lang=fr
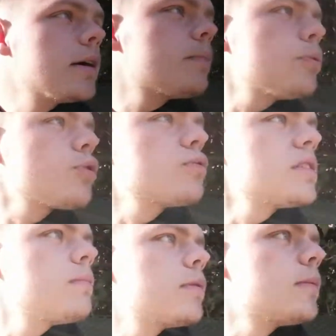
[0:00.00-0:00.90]
pour tout
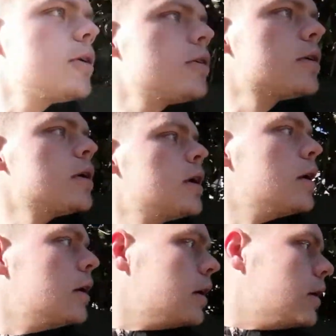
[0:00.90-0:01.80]
simplement
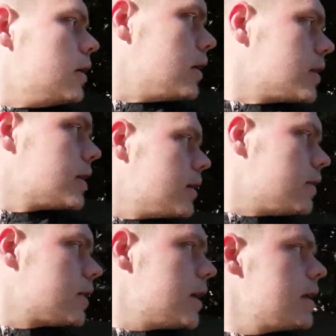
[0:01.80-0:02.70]

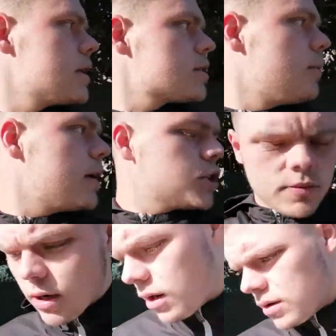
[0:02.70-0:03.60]
gagner ce match.
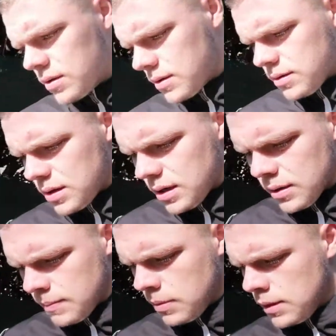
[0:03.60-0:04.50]
Voilà. voilà.
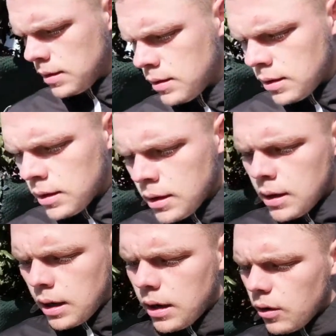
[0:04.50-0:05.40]

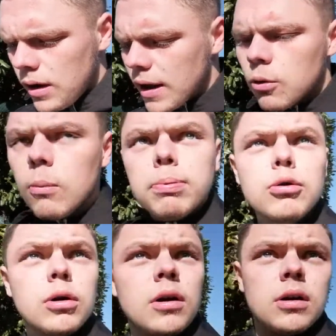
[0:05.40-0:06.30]
Alors la
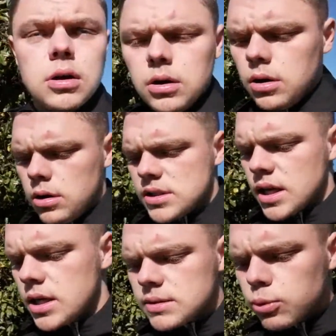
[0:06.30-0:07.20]
compo.
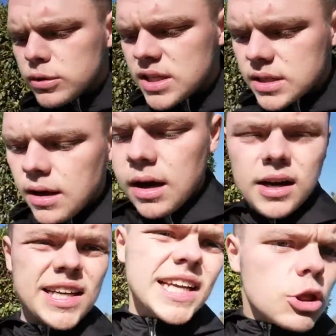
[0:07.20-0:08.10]
Strasbourg, ça sera
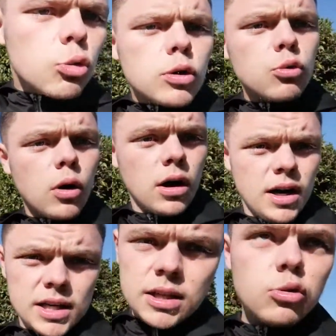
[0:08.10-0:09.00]
un 4-3-3,
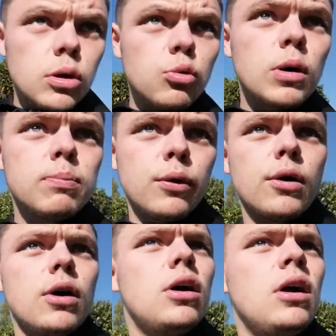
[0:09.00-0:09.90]
un 4-3-3
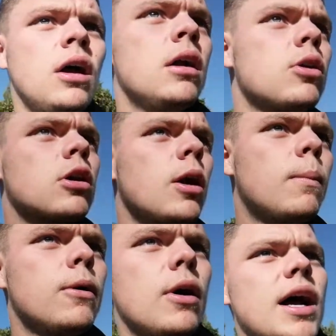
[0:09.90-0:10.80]
pour le
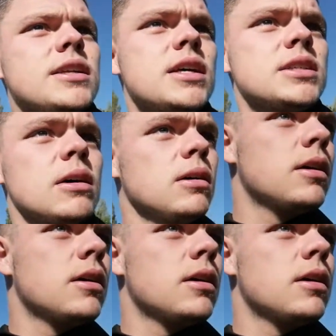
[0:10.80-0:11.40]
club alsacien.